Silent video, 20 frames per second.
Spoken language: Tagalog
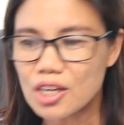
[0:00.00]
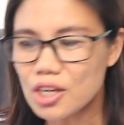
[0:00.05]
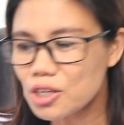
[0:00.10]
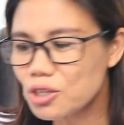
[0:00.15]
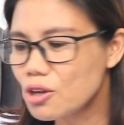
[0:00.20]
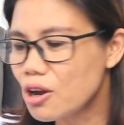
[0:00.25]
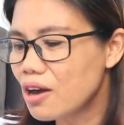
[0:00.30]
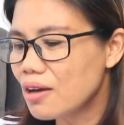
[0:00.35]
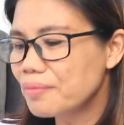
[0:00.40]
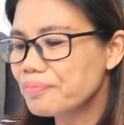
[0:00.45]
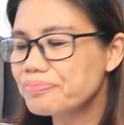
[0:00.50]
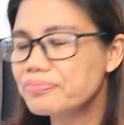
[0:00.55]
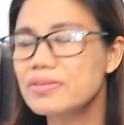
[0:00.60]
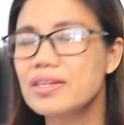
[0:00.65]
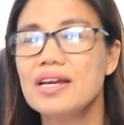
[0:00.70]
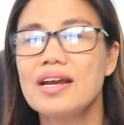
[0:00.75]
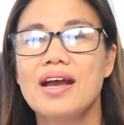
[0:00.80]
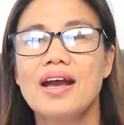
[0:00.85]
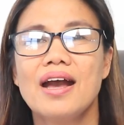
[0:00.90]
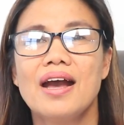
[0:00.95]
Doc,
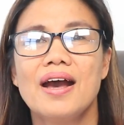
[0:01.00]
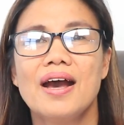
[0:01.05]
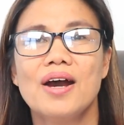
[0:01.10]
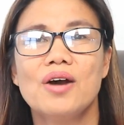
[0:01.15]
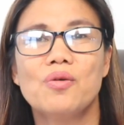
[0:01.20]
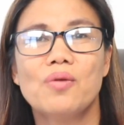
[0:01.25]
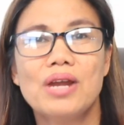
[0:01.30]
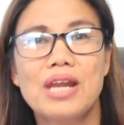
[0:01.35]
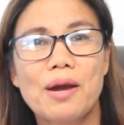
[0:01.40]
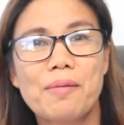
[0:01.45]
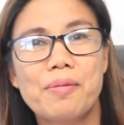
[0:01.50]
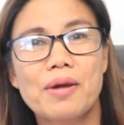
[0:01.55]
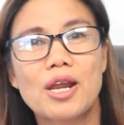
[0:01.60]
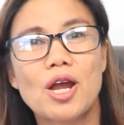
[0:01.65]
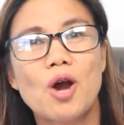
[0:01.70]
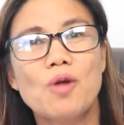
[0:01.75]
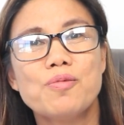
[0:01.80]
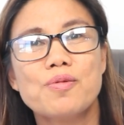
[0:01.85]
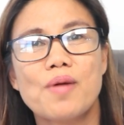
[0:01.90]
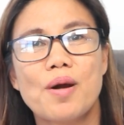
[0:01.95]
wala
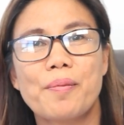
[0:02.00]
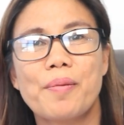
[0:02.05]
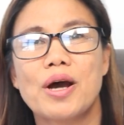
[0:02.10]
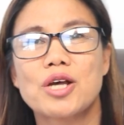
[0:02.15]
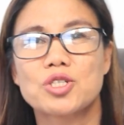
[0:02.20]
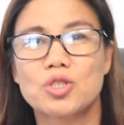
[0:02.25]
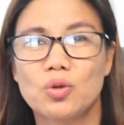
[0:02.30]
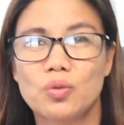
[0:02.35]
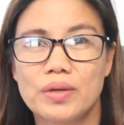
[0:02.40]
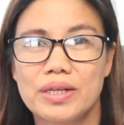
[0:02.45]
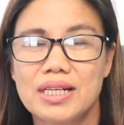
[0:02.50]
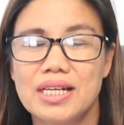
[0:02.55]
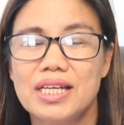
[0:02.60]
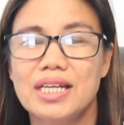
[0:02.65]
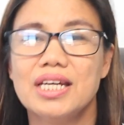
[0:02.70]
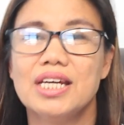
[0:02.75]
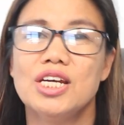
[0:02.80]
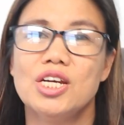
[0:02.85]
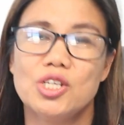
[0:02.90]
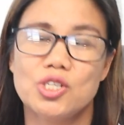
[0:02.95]
pala akong pumapasok
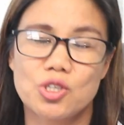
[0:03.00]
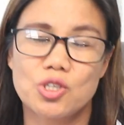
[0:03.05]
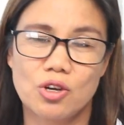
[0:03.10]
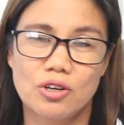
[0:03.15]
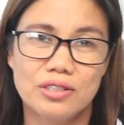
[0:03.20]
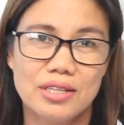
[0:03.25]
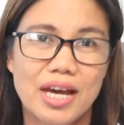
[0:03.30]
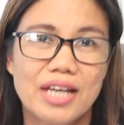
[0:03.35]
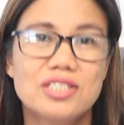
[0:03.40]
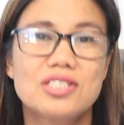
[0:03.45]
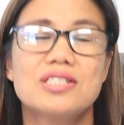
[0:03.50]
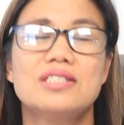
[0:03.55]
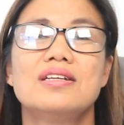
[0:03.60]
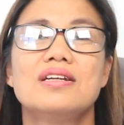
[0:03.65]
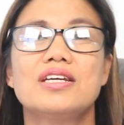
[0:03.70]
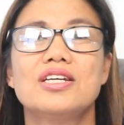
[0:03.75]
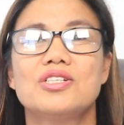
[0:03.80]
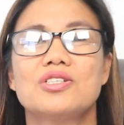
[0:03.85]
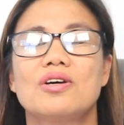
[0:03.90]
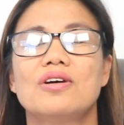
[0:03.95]
weekly. So that's the
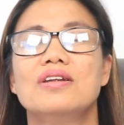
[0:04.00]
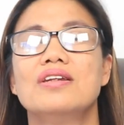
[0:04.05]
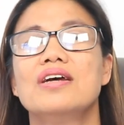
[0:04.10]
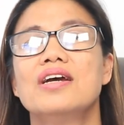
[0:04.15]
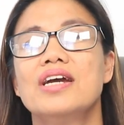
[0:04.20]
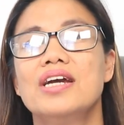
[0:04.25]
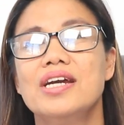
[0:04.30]
reason.